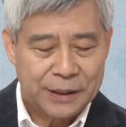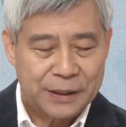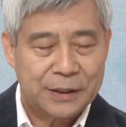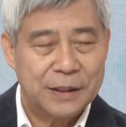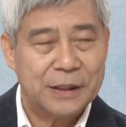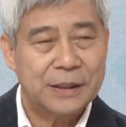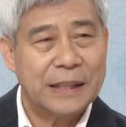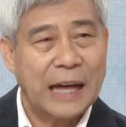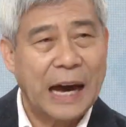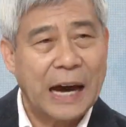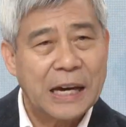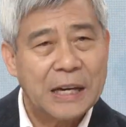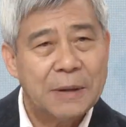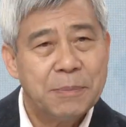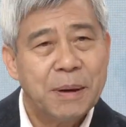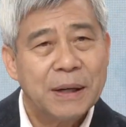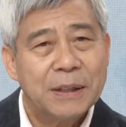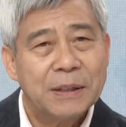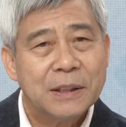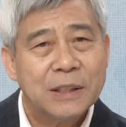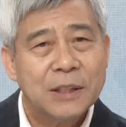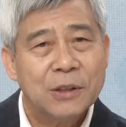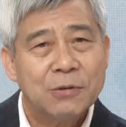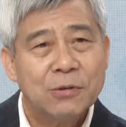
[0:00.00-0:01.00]
이게
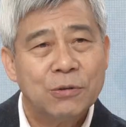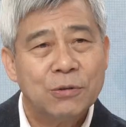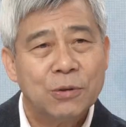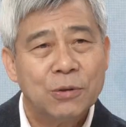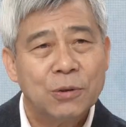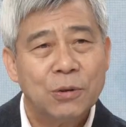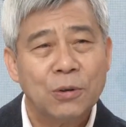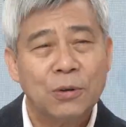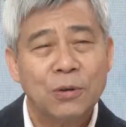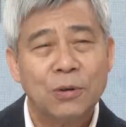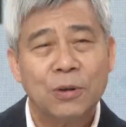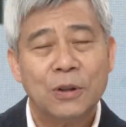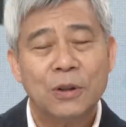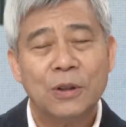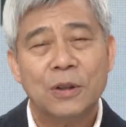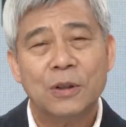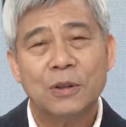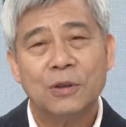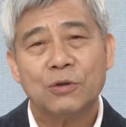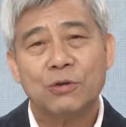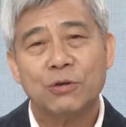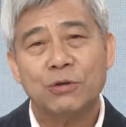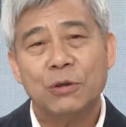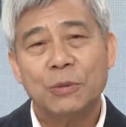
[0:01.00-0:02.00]
나이만 기준으로
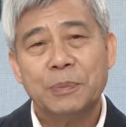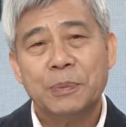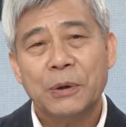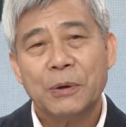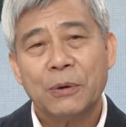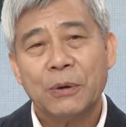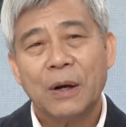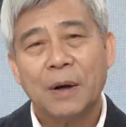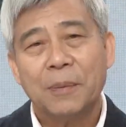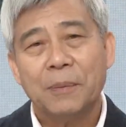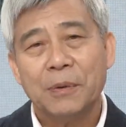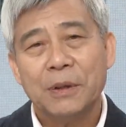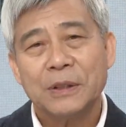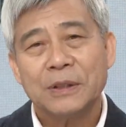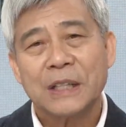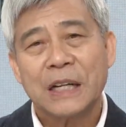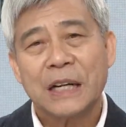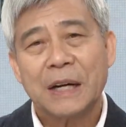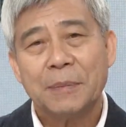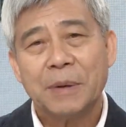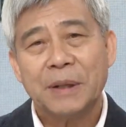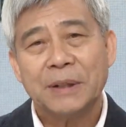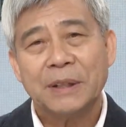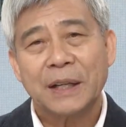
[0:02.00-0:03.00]
줄 필요가 없는
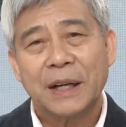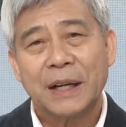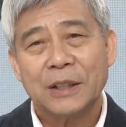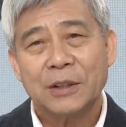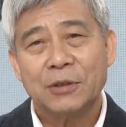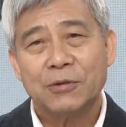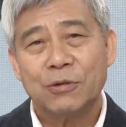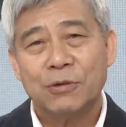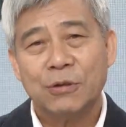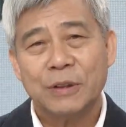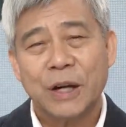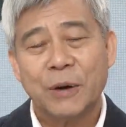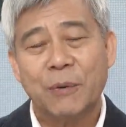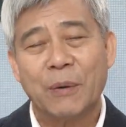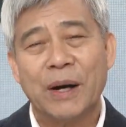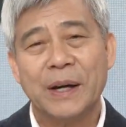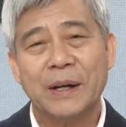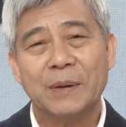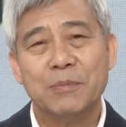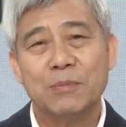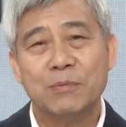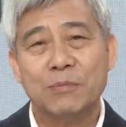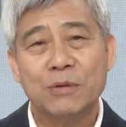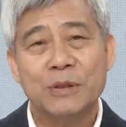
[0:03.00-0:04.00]
사람한테까지 주는 게
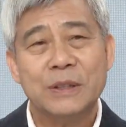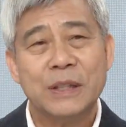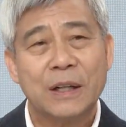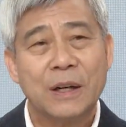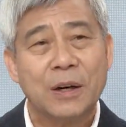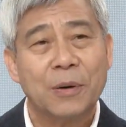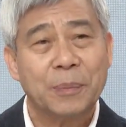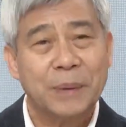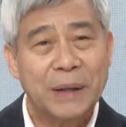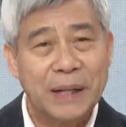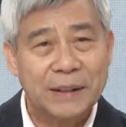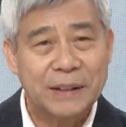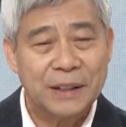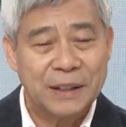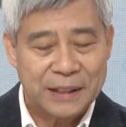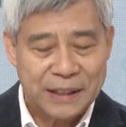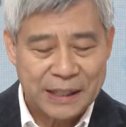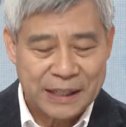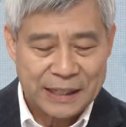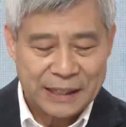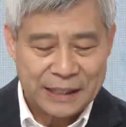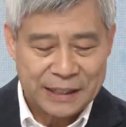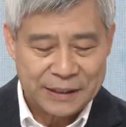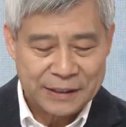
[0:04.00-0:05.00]
과연 문제가 없겠는가?
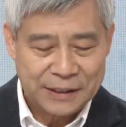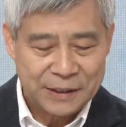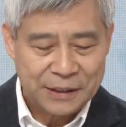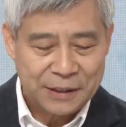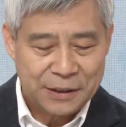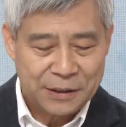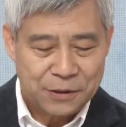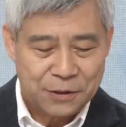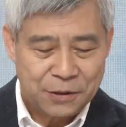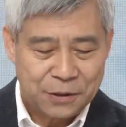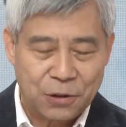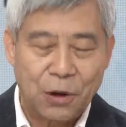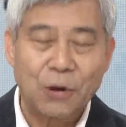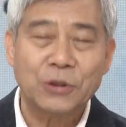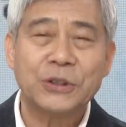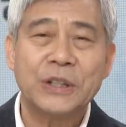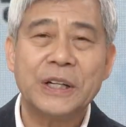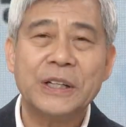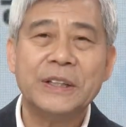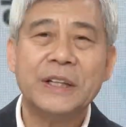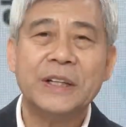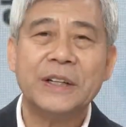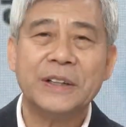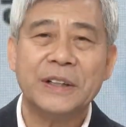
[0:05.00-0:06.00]
아.
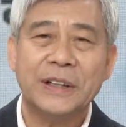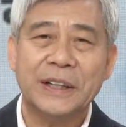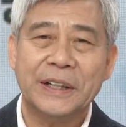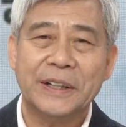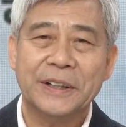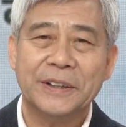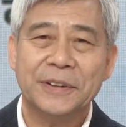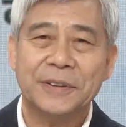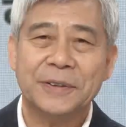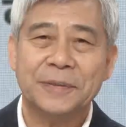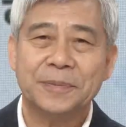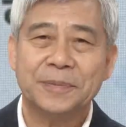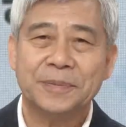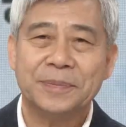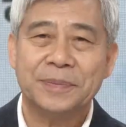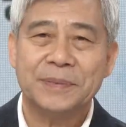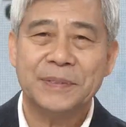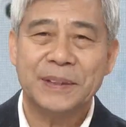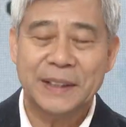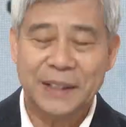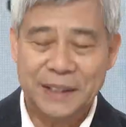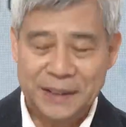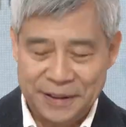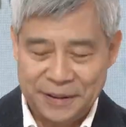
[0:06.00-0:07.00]
걱정이 되는 거예요.
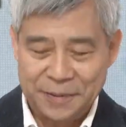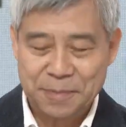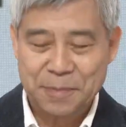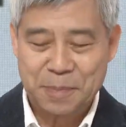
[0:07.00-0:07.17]
예.